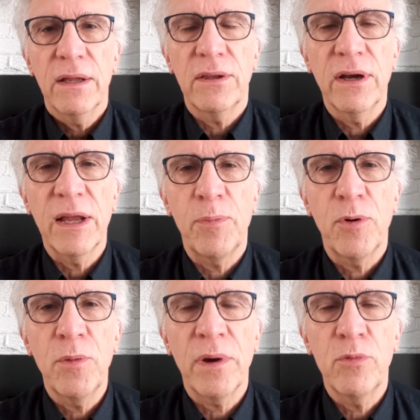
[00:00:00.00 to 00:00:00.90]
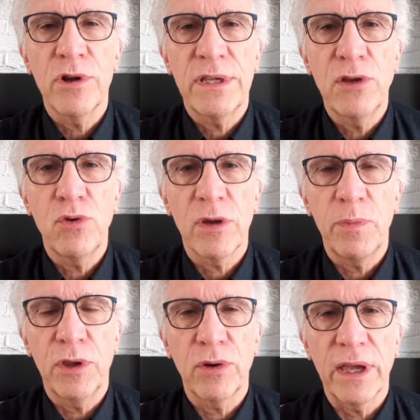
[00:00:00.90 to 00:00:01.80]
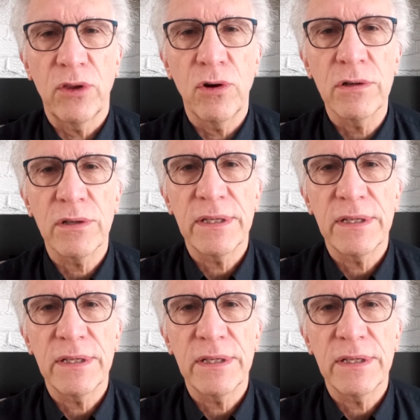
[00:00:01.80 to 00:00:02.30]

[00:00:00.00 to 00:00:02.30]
Dans la première moitié du chapitre 14,